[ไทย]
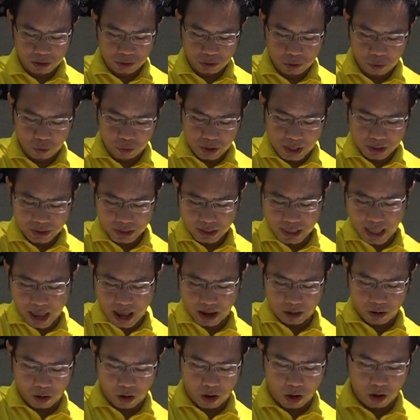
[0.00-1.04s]
ดูลักษณะ
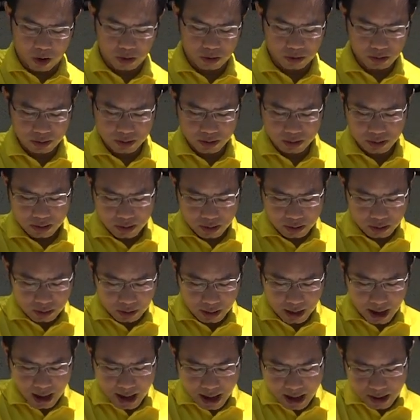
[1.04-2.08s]
ของ
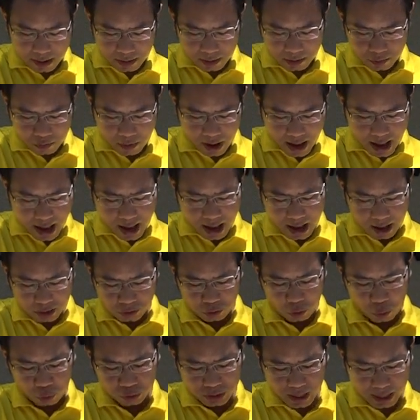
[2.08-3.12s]
เนื้อว่า
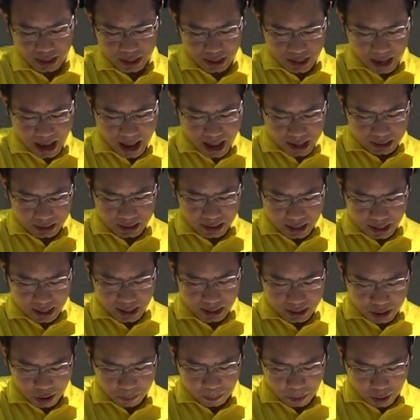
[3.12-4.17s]
สุกในระยะที่
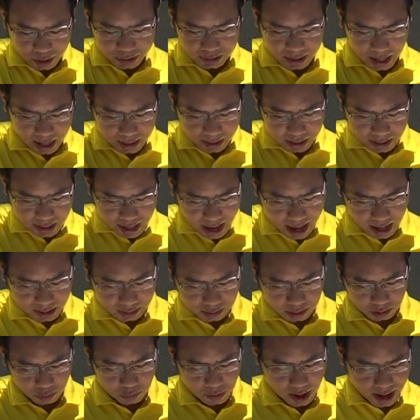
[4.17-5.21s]
เราพอใจหรือยัง
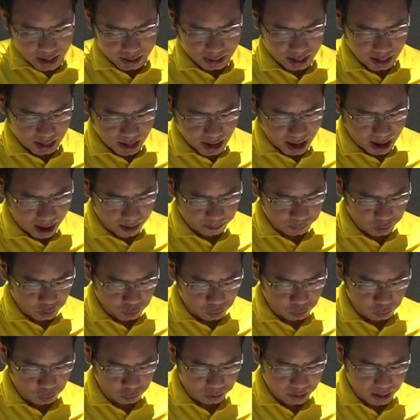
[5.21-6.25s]
หรือว่ายังห่ามอ
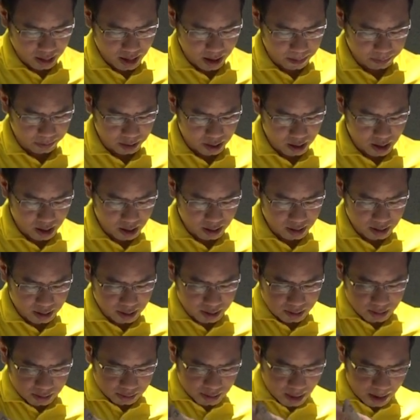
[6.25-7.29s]
ยู่นะครับ ก็
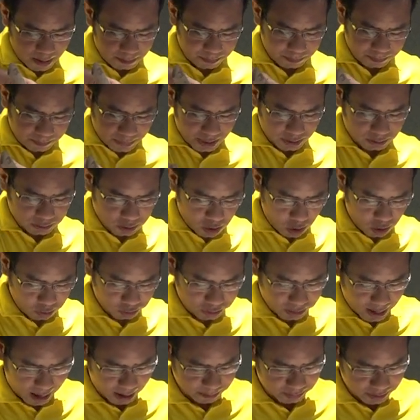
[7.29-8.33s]
ทำเป็นช่อง
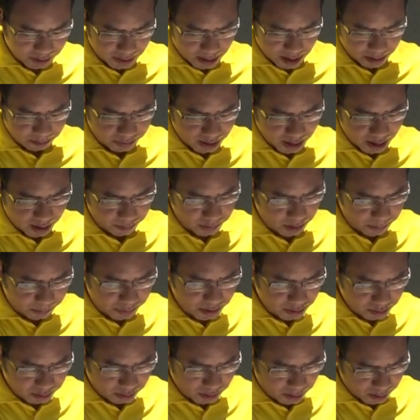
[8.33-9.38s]
สามเหลี่ยมนะครับ อย่า
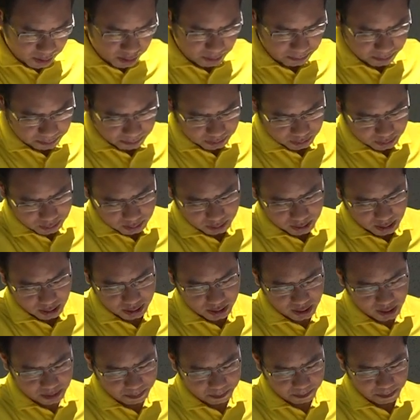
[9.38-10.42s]
พึ่งอย่าอย่า
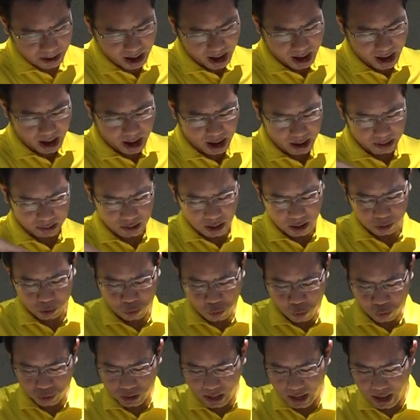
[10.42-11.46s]
รีบผ่าทั้ง
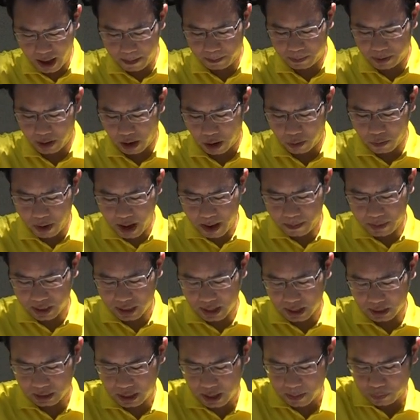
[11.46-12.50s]
ลูกนะครับ เผื่อว่ามัน
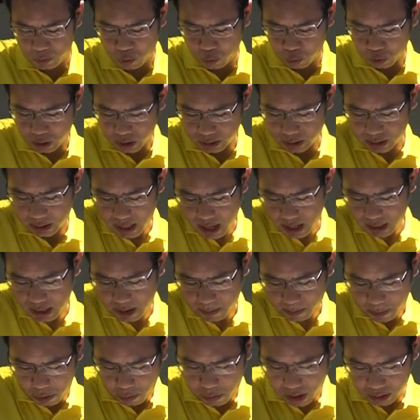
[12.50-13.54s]
ยังดิบอยู่ เราจะได้
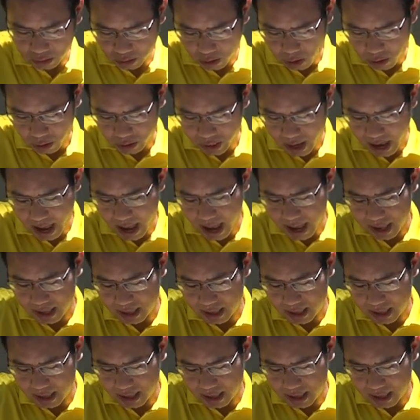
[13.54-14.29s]
เก็บเอาไว้ต่อได้